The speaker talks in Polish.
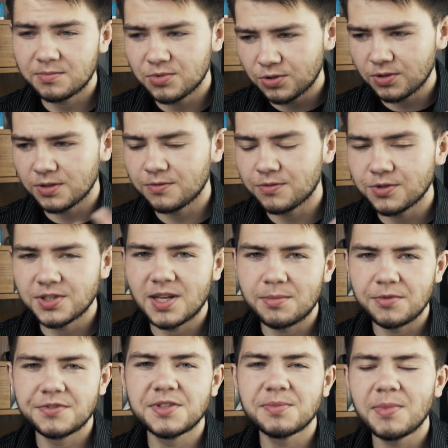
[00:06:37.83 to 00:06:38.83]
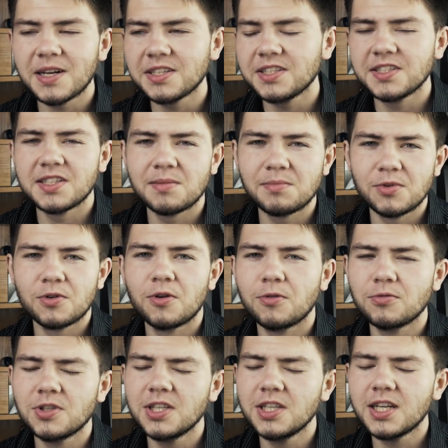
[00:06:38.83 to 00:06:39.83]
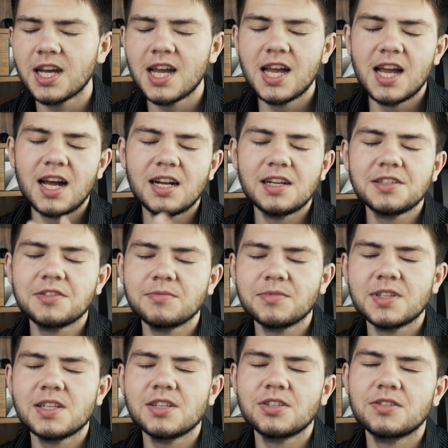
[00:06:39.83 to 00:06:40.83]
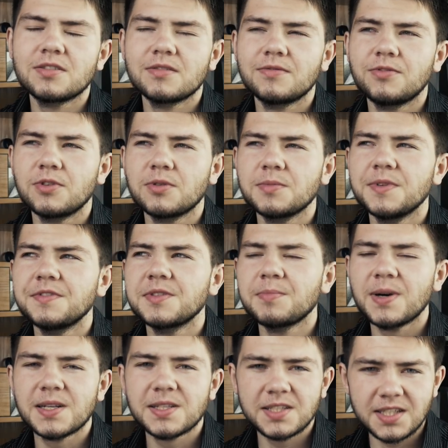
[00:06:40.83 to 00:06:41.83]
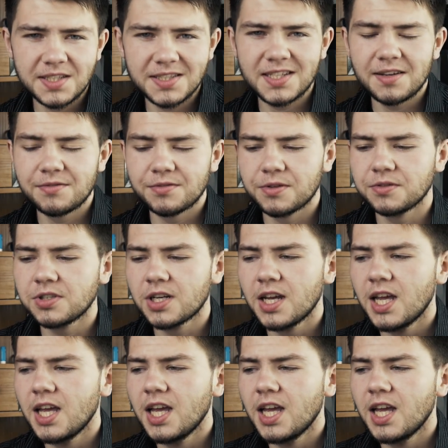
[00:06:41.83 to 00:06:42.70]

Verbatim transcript: Przykładowo samo wsparcie, samo coaching, ale są też formy wsparcia z zewnątrz.